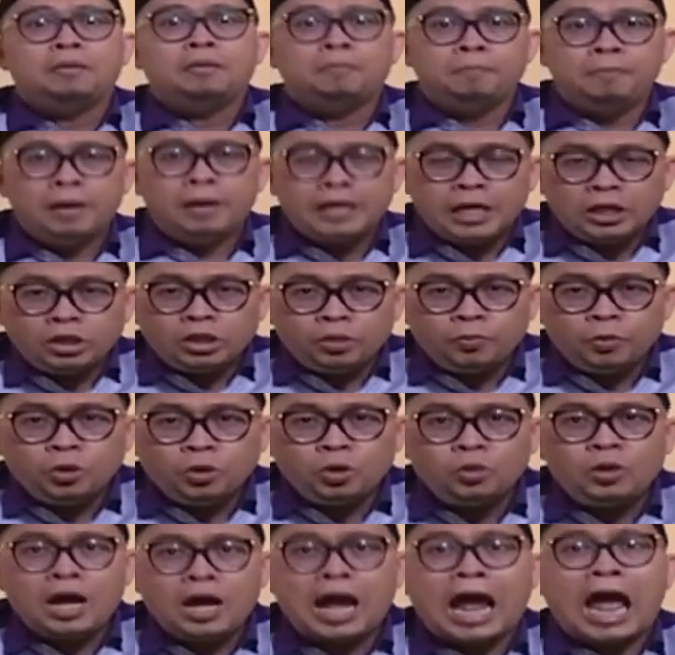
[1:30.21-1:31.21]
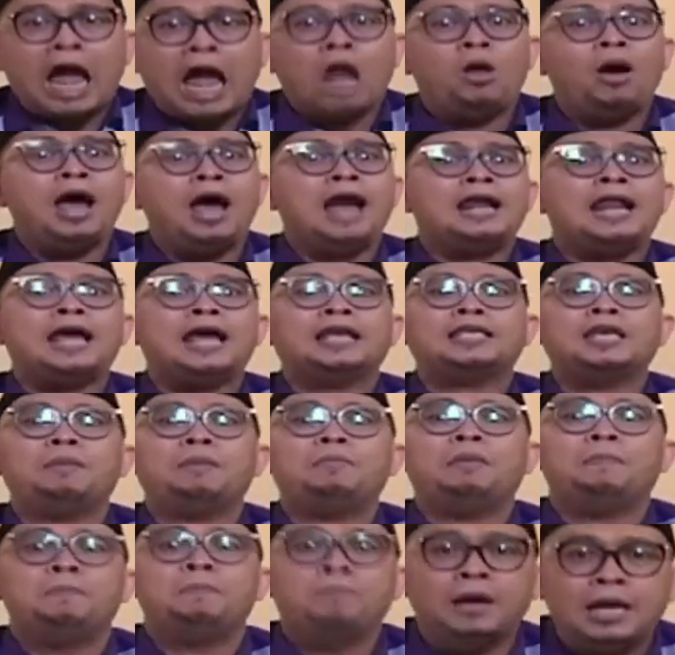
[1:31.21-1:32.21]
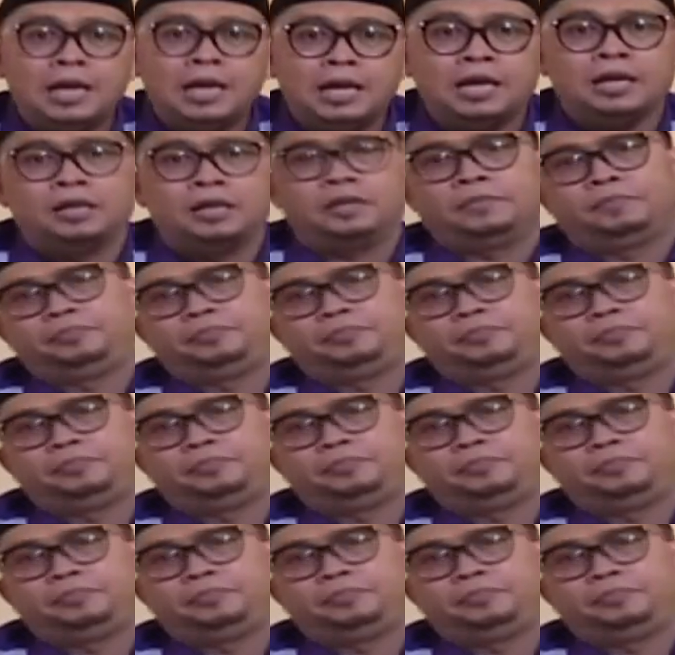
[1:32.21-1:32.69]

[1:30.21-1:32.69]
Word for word: Begitupun juga kalau anaknya bebel.